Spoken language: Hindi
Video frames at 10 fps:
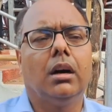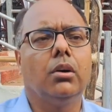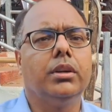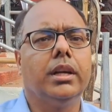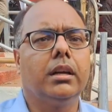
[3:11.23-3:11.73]

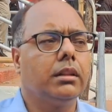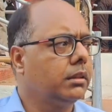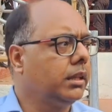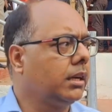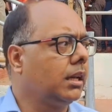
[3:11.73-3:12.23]
और हाँ, निक,
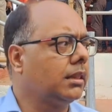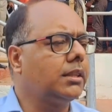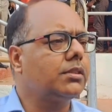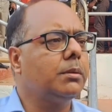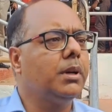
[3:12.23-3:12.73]

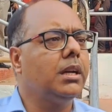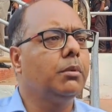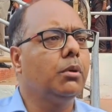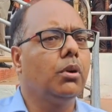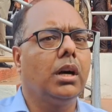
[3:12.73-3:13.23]
निकलते समय
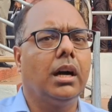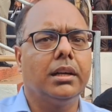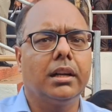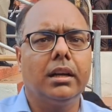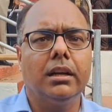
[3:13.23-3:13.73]
हम लोगों का
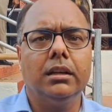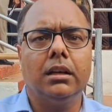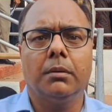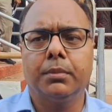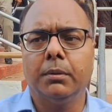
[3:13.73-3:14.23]
आग्रह है
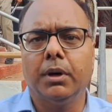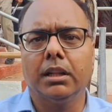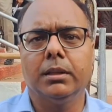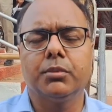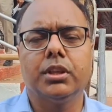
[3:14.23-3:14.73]
आपके
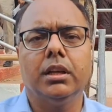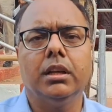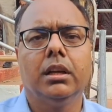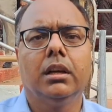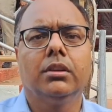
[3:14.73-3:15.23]
माध्यम से
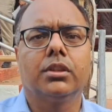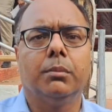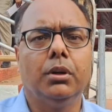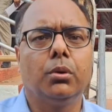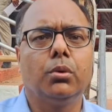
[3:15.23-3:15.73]

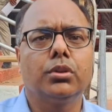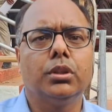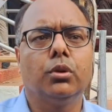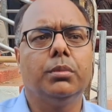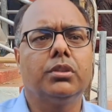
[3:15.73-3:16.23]
सभी लोगों से
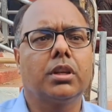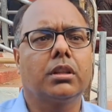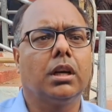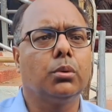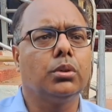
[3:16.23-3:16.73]
जो भी
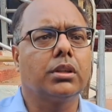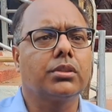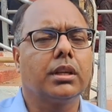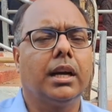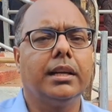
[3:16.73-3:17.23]
श्रद्धालु
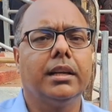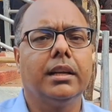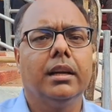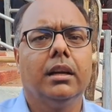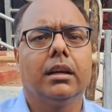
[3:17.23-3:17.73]
दर्शक आएंगे
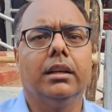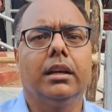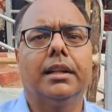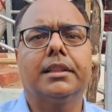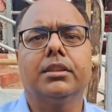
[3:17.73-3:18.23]
कि
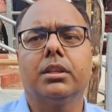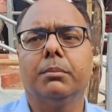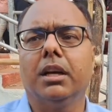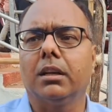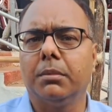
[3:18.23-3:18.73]
निकलते
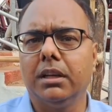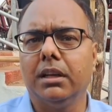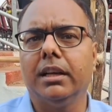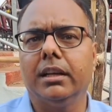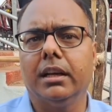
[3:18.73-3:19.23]
समय हड़बड़ी
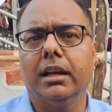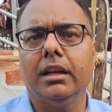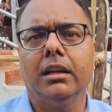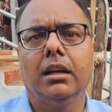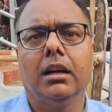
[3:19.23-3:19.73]
नहीं करें